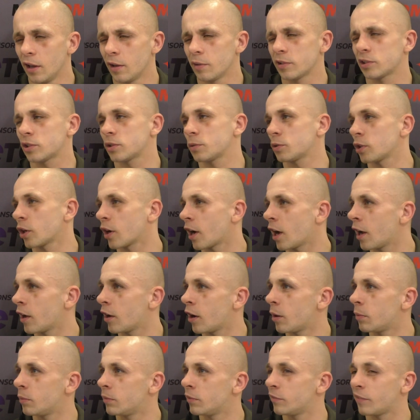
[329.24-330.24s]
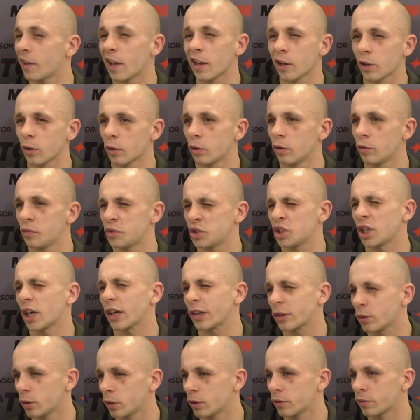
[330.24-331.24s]
ściągają Węgrów,
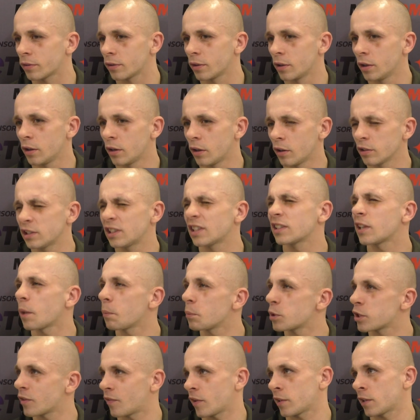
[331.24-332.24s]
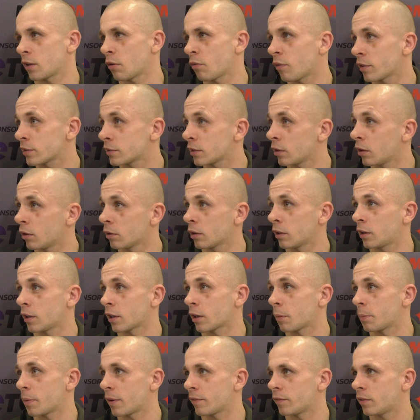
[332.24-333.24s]
Czechów, i się sami przewracają własne nogi tak
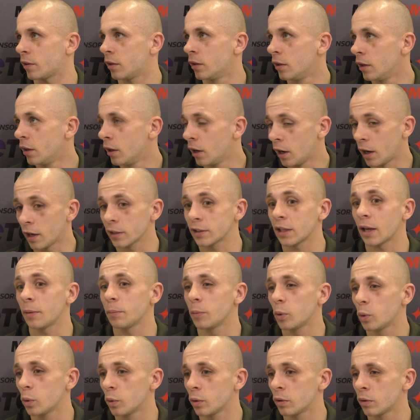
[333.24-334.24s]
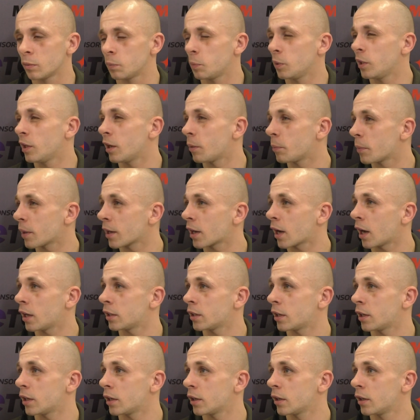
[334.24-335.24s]
naprawdę. A tam był, byli
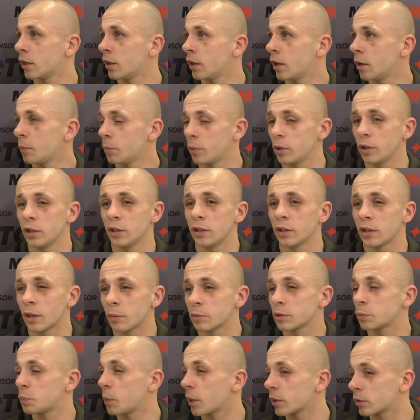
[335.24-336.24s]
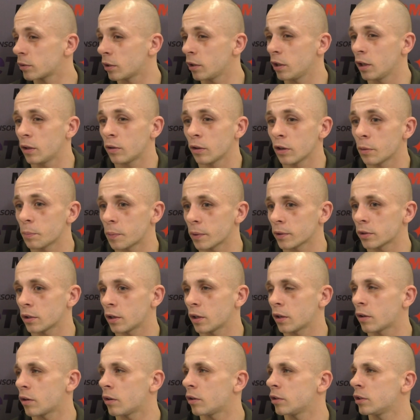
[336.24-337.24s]
Amerykanie, byli tam z Puerto Rico, nie Puerto
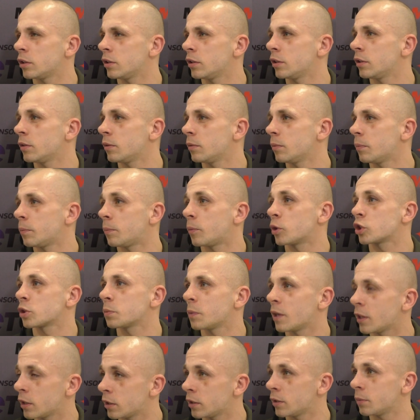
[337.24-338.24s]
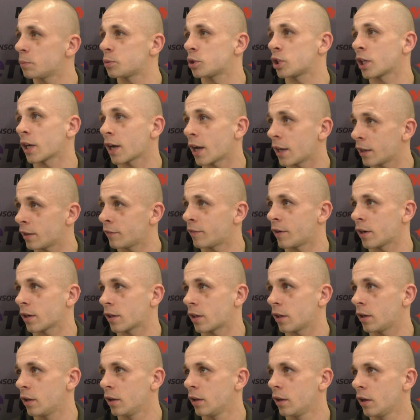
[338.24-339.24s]
Rico, oni może mieli przegrane
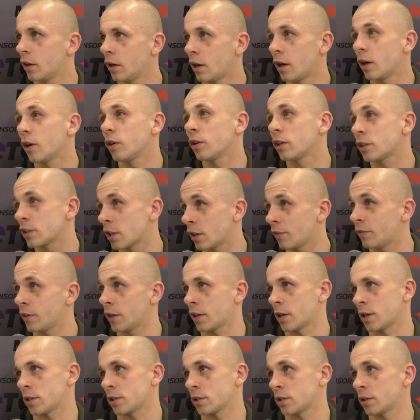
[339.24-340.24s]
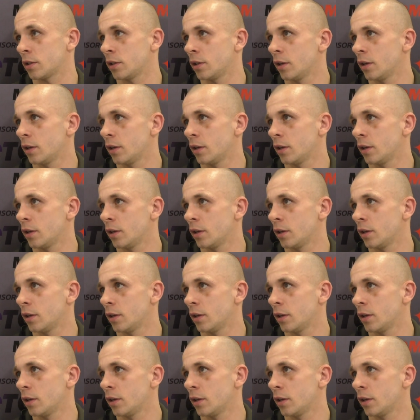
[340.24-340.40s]
walki, ale oni chcieli wygrać